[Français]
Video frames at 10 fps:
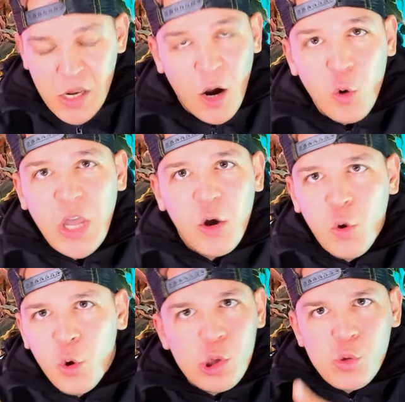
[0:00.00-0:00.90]
à un haut
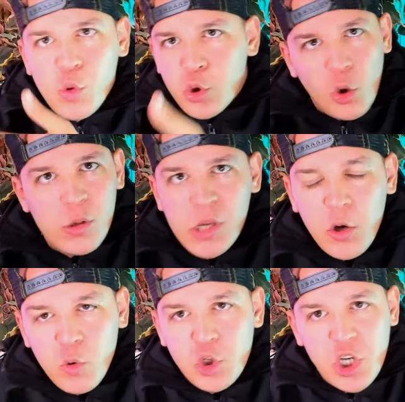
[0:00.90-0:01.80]
tacos ou autre chose, hein,
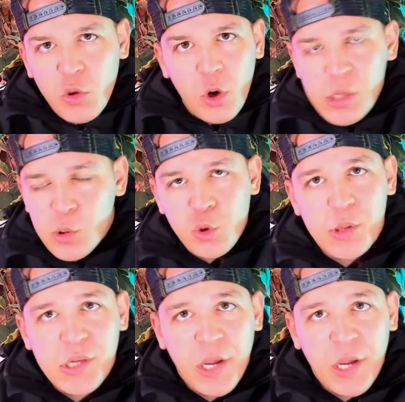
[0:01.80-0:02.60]
une autre chaîne de resto, j'en sais